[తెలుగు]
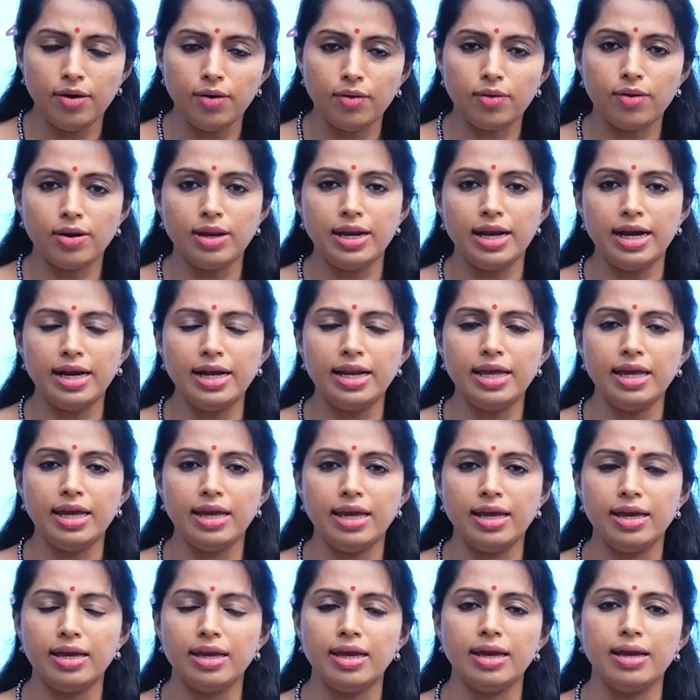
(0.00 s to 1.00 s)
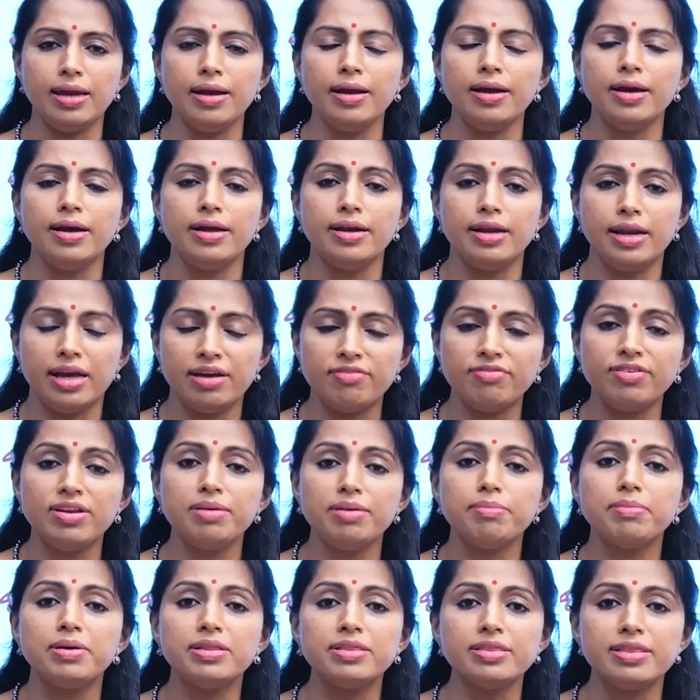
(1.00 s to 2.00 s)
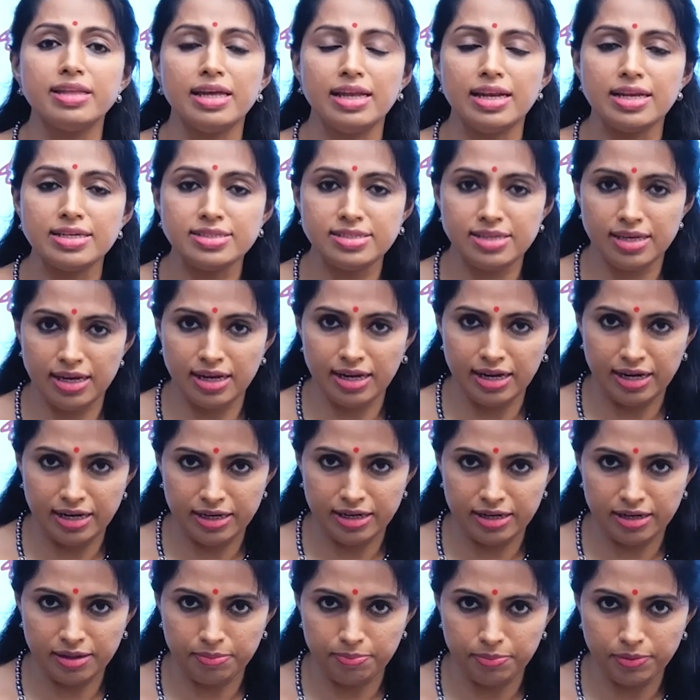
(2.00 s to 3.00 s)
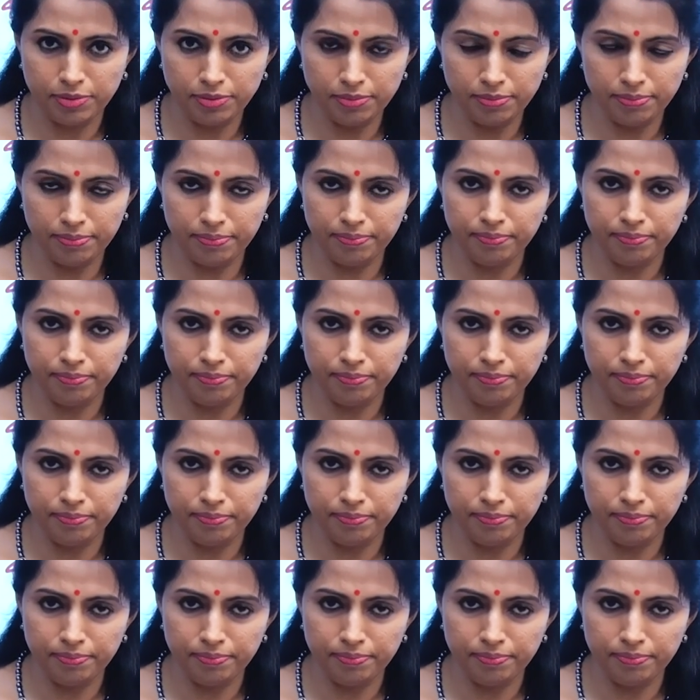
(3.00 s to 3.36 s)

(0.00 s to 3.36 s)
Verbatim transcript: ఒక లేడీకి ఎవ్రీ మంత్ నెలసరి అయ్యేటప్పుడు